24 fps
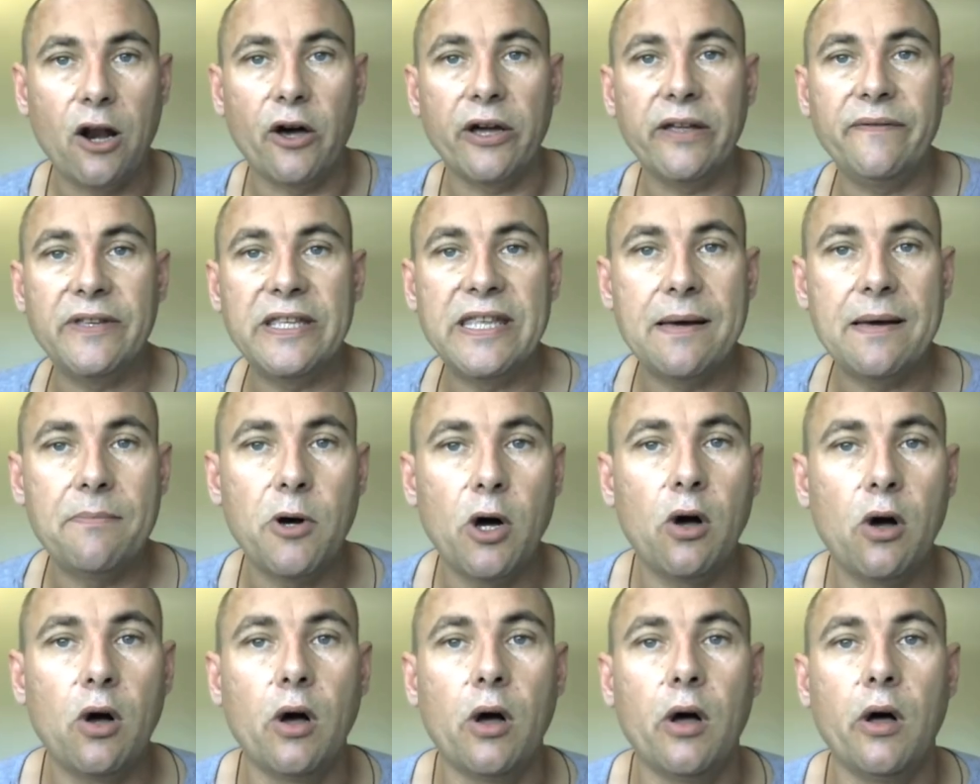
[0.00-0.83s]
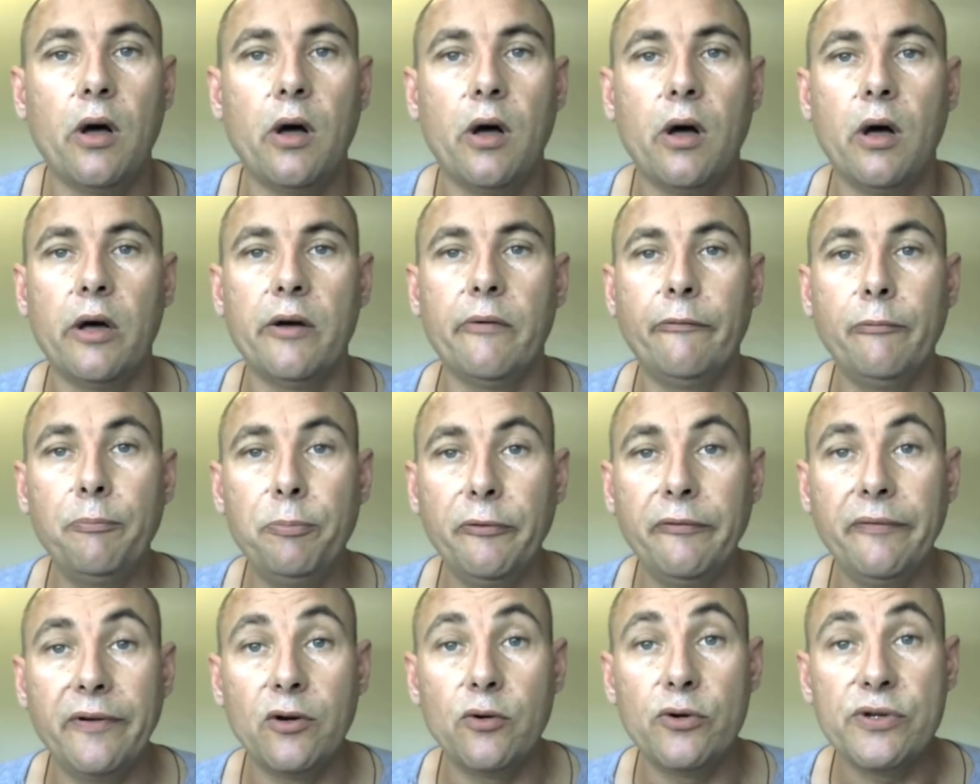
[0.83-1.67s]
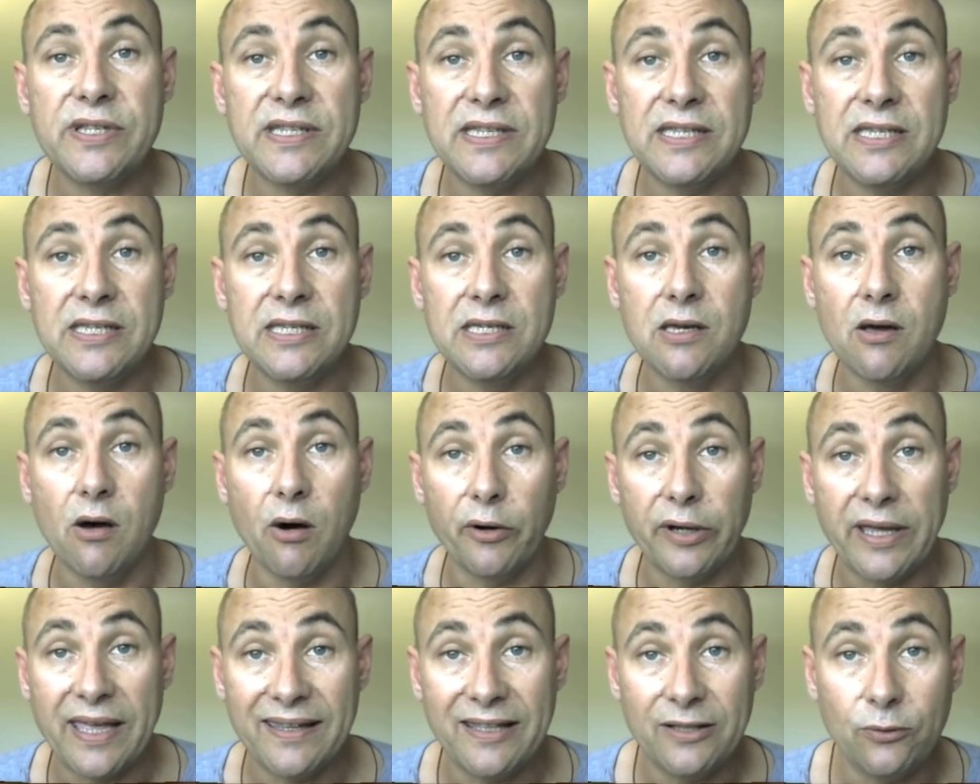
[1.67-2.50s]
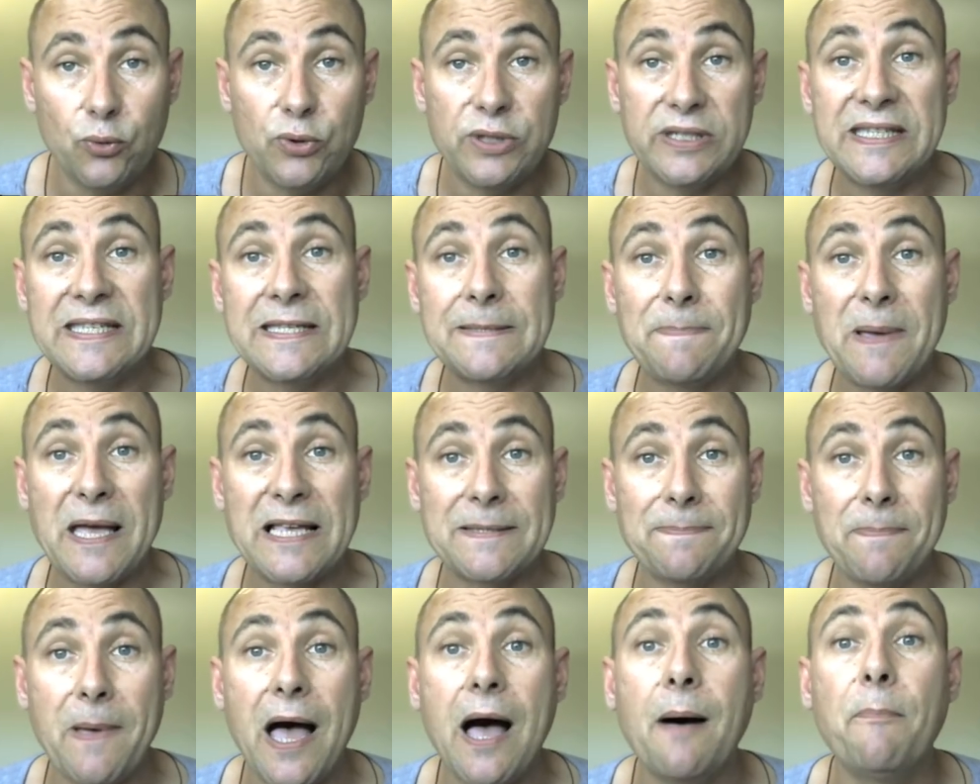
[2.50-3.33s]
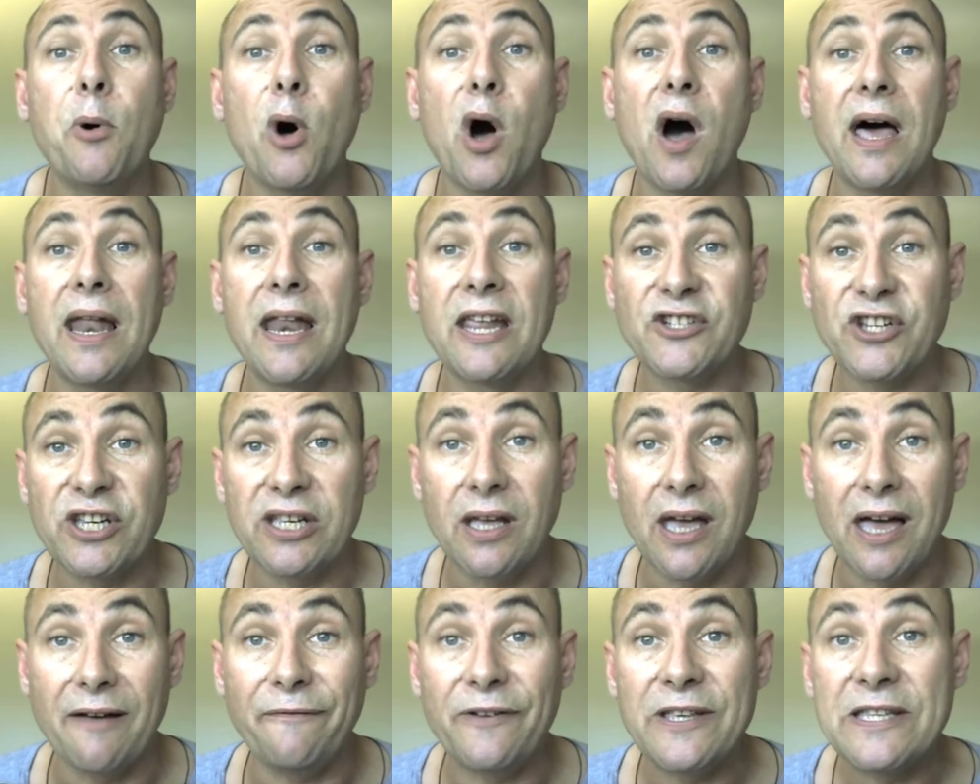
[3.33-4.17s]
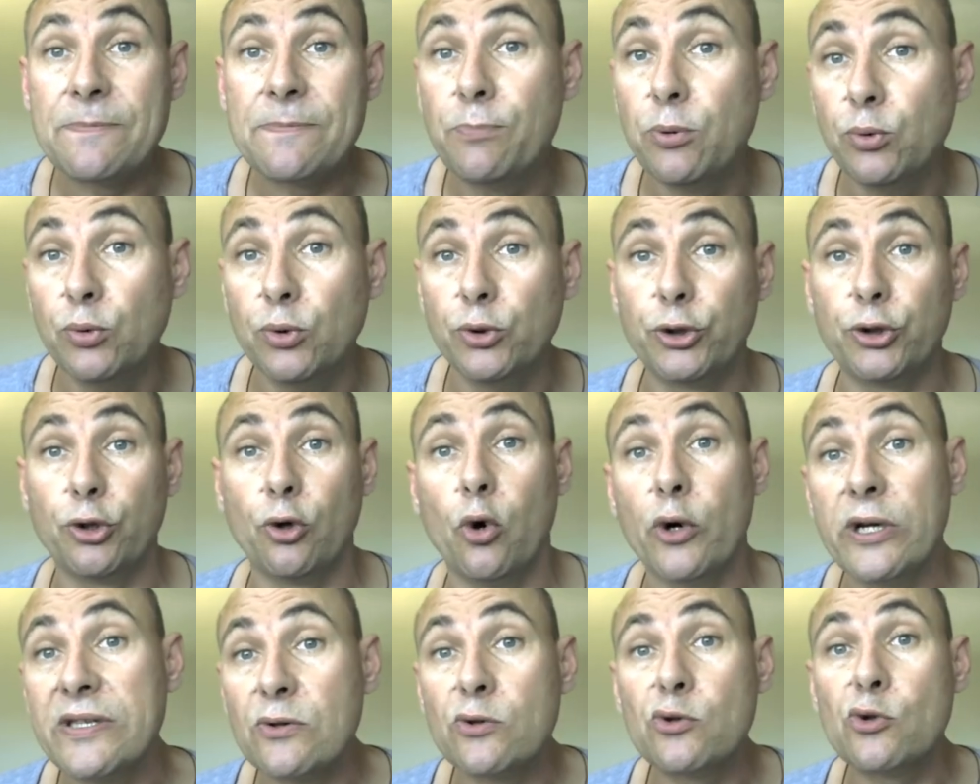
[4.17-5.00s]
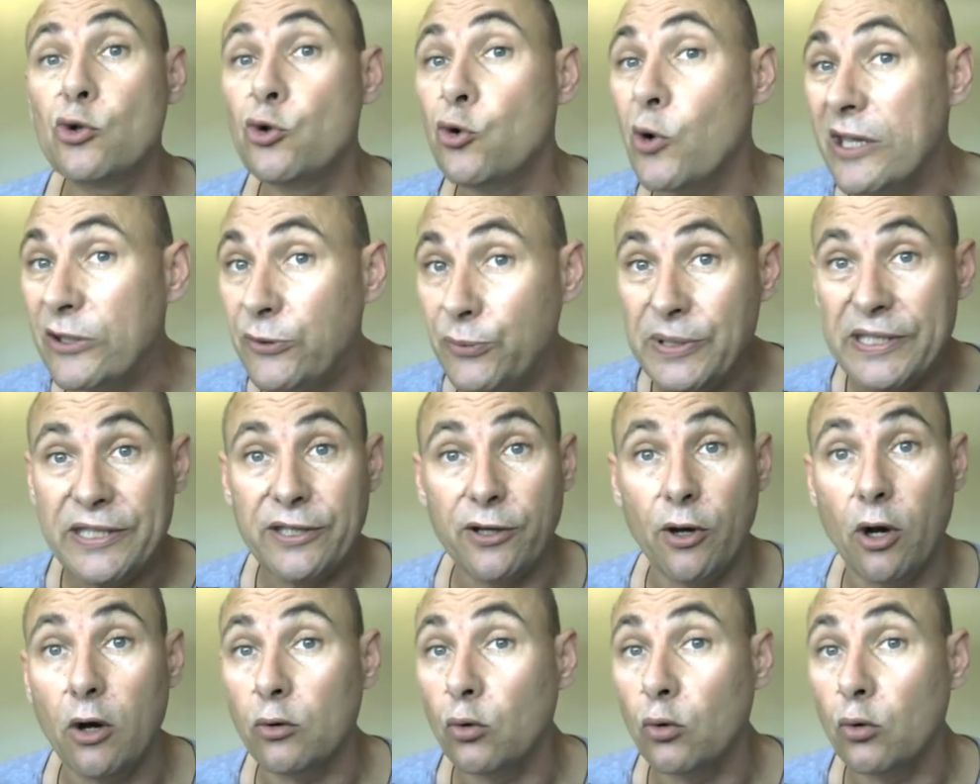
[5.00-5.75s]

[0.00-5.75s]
évidemment, euh, vous pouvez aussi euh, regarder tout ce qui se passe par rapport à, Facebook, euh, aux réseaux sociaux, à Twitter.